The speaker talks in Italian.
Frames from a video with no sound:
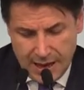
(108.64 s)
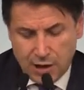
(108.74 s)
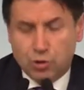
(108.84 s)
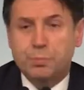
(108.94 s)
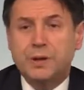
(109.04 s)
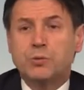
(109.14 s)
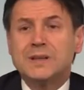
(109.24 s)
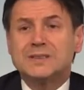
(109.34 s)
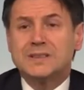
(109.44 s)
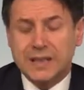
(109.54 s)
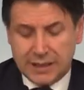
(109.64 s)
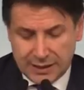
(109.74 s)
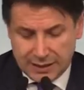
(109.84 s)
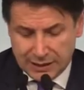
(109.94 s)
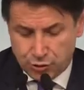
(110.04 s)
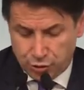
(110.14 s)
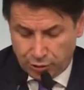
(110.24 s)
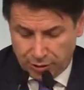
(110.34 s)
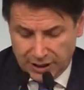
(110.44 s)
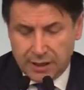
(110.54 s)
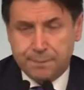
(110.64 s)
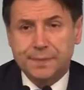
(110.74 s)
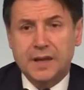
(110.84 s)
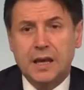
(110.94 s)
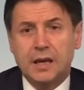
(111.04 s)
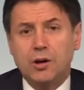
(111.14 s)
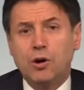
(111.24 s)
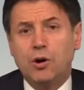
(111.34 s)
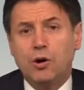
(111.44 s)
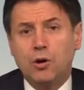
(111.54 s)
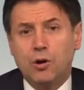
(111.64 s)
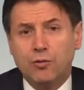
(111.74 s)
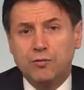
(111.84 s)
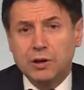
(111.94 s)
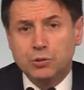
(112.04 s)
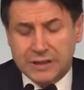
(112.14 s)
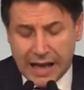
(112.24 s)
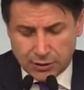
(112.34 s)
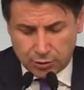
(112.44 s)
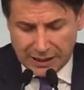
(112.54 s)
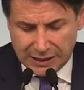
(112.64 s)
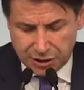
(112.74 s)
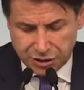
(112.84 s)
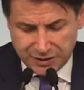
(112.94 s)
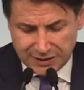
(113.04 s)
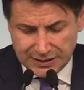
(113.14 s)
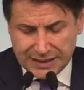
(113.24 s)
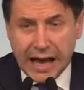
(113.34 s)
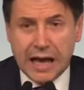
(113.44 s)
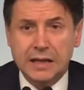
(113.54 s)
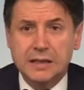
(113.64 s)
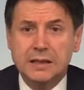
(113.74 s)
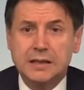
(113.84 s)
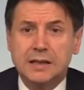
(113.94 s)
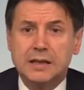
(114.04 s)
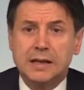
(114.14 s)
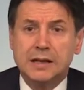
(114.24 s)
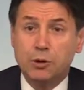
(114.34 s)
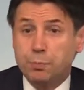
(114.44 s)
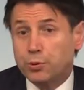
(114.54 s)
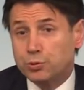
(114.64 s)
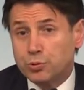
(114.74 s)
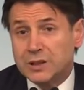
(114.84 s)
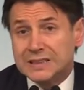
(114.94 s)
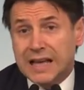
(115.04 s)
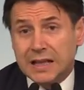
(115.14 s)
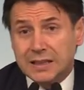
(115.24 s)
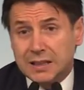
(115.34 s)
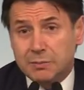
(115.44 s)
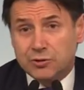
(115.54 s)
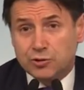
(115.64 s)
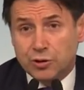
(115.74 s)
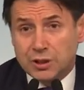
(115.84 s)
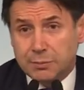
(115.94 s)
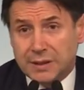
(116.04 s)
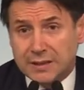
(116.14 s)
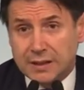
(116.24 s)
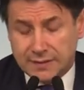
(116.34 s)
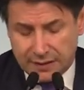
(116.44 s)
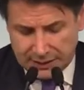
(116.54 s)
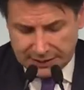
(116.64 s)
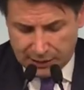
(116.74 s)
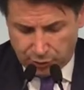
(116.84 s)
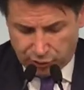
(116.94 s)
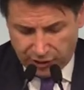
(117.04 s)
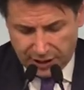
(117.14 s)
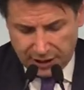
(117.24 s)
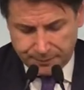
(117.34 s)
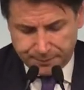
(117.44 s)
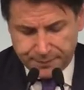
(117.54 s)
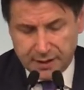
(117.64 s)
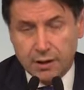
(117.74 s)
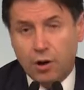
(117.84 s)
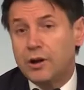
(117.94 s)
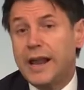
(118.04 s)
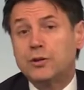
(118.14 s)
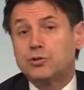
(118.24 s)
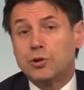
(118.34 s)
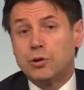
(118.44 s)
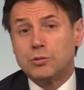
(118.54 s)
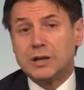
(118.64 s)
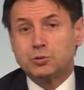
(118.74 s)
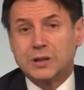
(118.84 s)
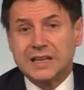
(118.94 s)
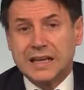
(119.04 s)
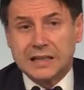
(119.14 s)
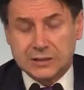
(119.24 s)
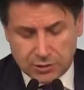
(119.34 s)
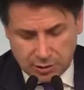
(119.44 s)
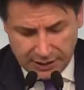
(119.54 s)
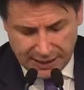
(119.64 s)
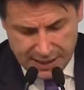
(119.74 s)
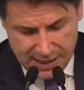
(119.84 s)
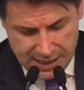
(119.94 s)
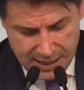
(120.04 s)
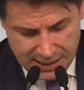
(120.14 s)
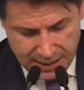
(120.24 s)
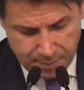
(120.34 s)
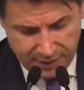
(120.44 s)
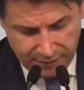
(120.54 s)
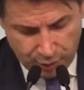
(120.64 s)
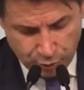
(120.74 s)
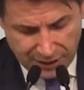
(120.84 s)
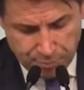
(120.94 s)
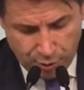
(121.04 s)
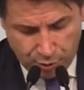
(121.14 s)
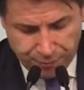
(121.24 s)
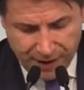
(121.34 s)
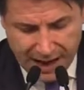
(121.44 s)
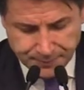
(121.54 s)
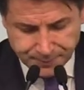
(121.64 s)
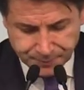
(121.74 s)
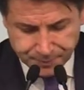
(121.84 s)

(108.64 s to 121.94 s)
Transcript: Ecco, per queste ragioni io ho valutato la necessità, l'opportunità di dimissioni da parte del segretario Siri. Ho letto una sua dichiarazione che è pervenuta poco fa,